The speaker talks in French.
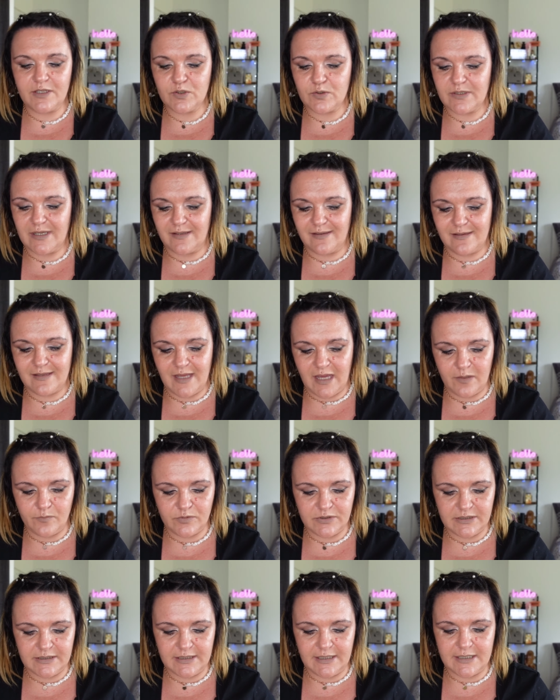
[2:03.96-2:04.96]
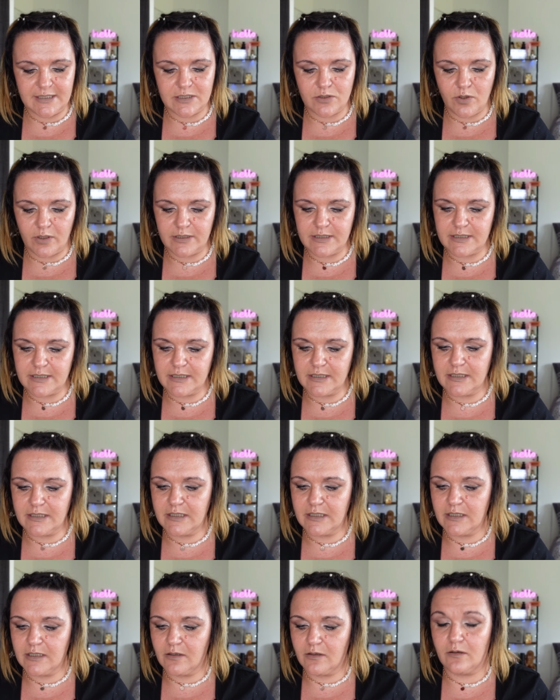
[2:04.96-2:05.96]
sur cette gamme qui est
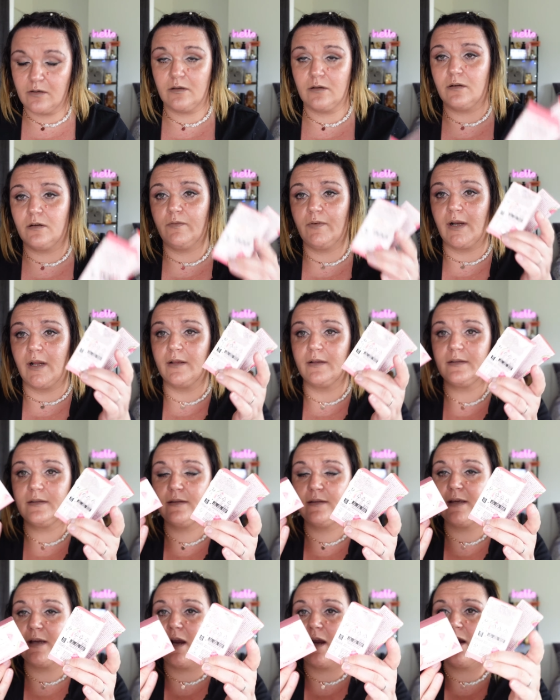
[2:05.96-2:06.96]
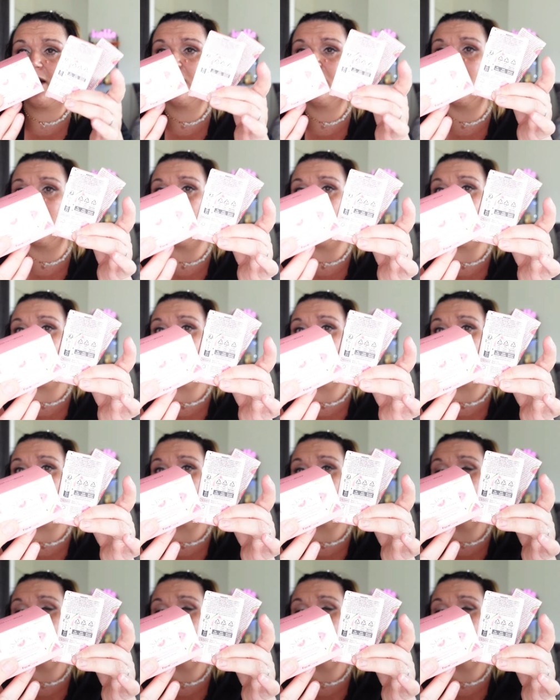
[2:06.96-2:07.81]
sortie, voilà, il y a même pas